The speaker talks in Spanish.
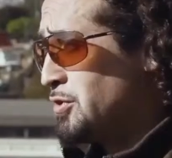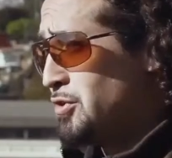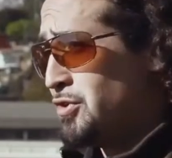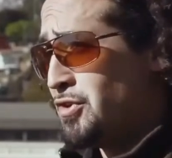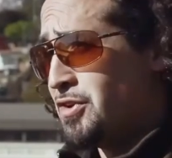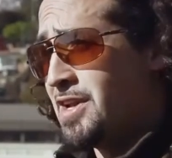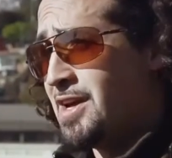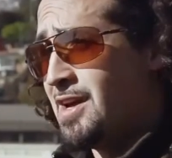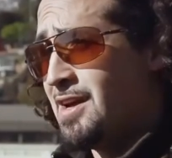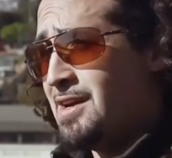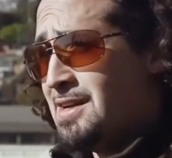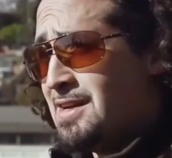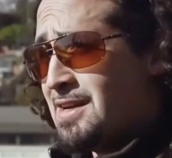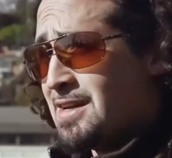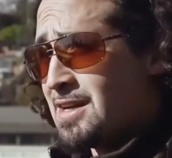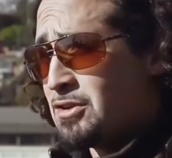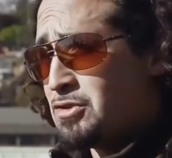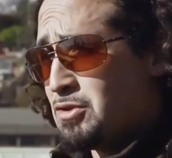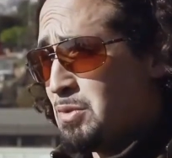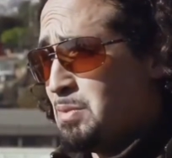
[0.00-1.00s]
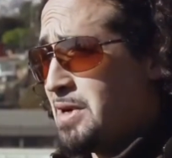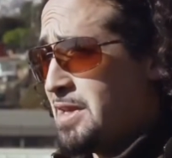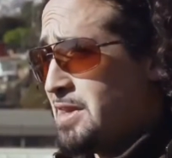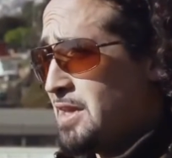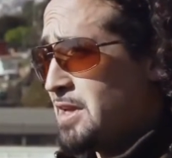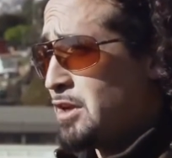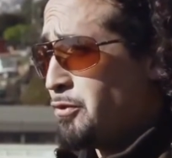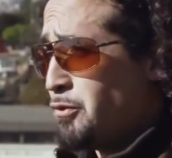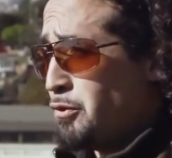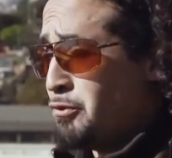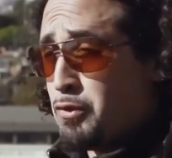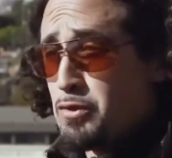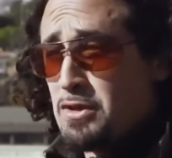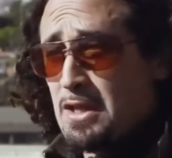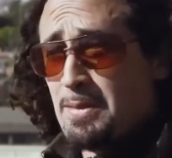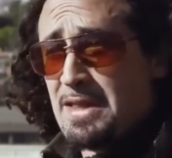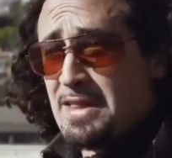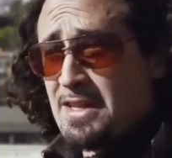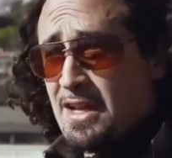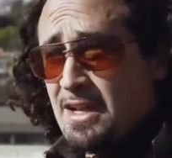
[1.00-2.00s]
Grondona, que son bandas que fueron
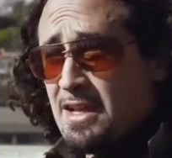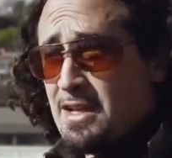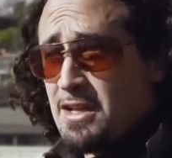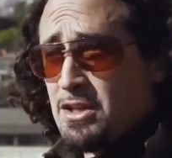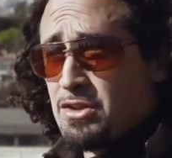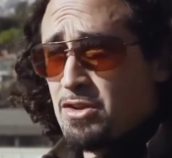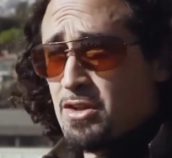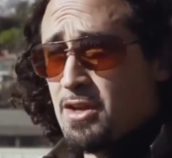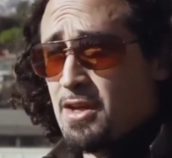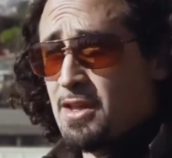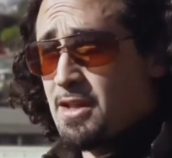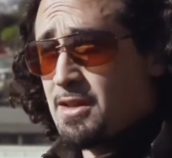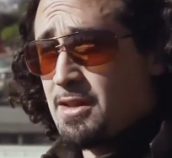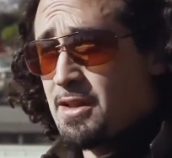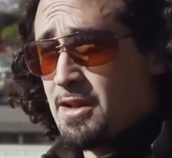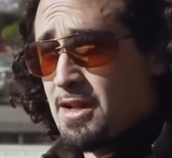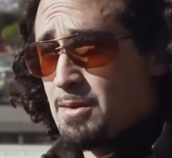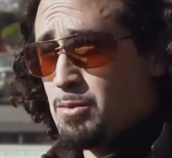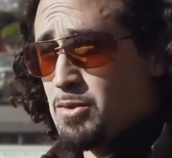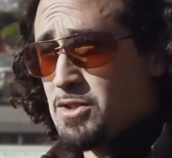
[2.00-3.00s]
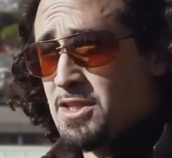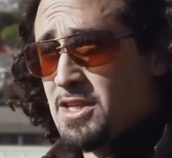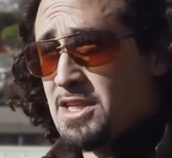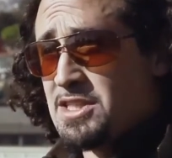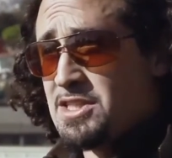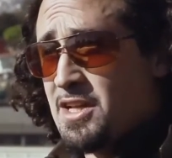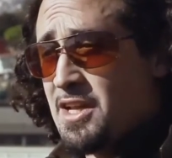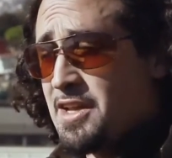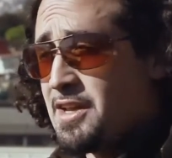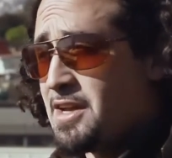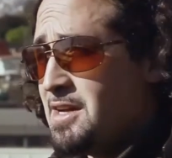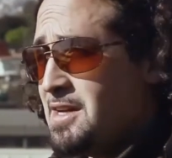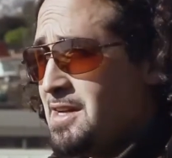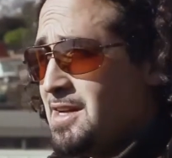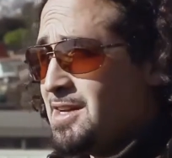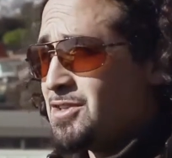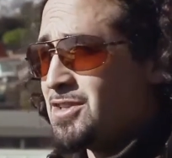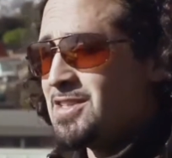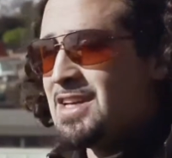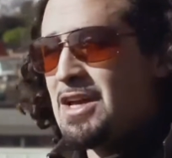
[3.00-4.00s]
fundamentales en la historia de, la música chilena.
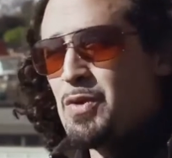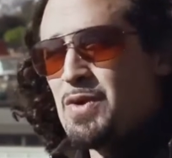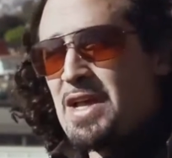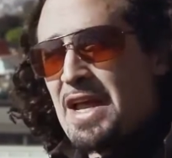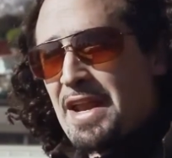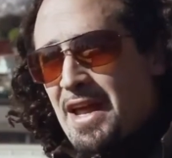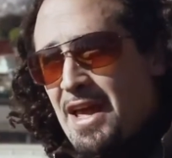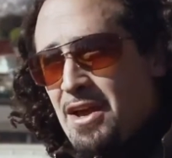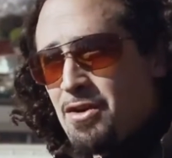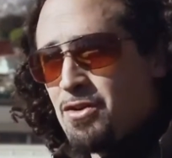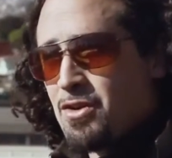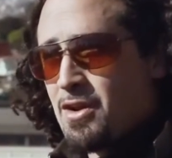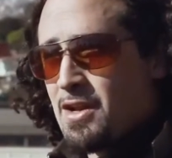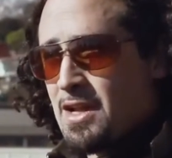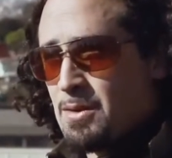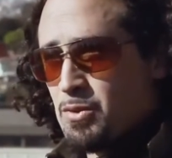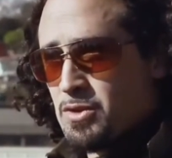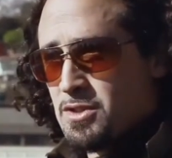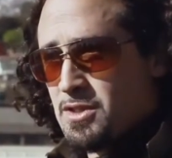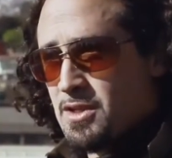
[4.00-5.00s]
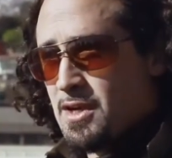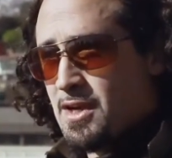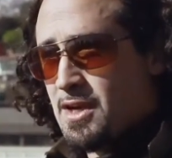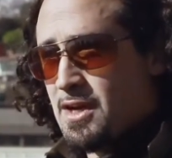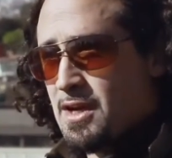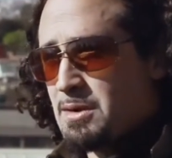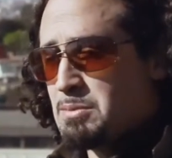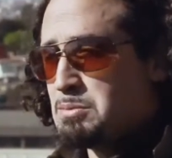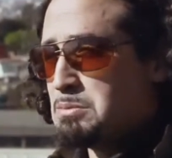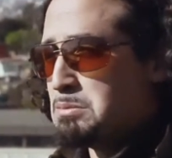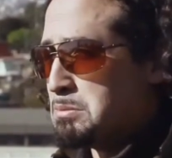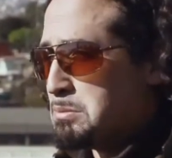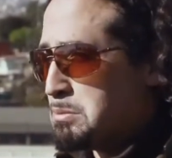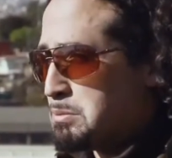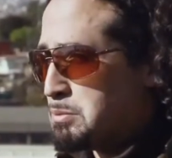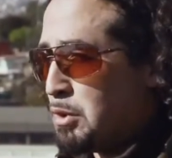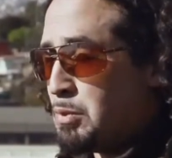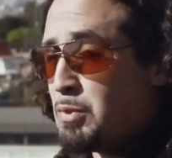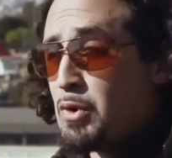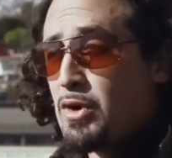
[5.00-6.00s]
Entonces hay un arraigo con la música
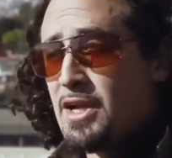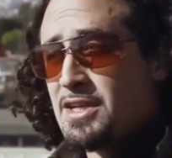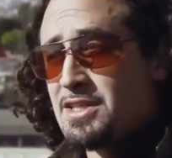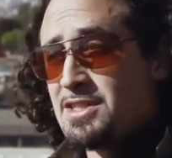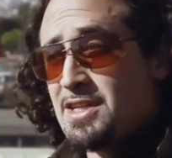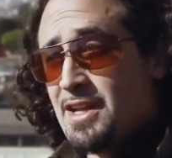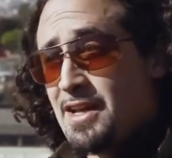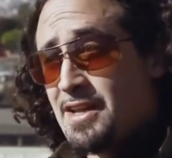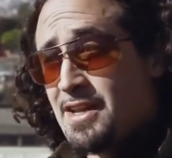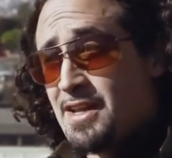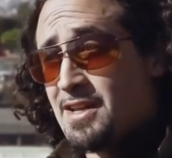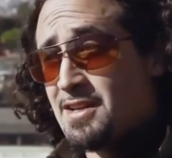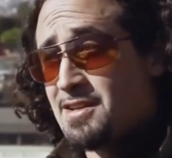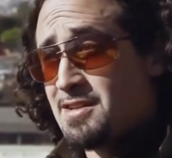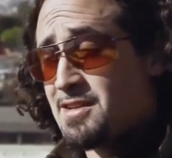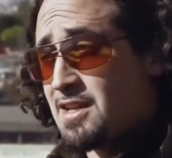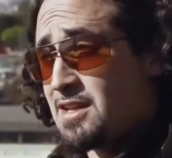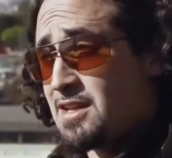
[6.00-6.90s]
popular chilena en ese